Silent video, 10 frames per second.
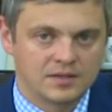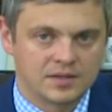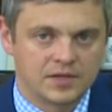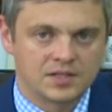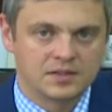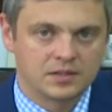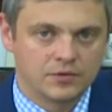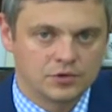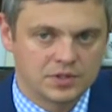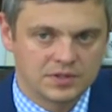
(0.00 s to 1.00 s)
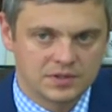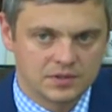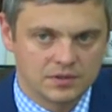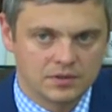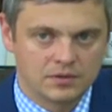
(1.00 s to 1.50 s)
Za wjazd na dworzec
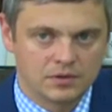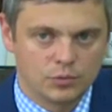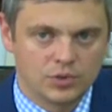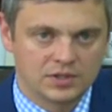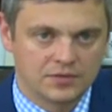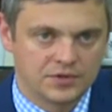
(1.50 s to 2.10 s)
jest to opłata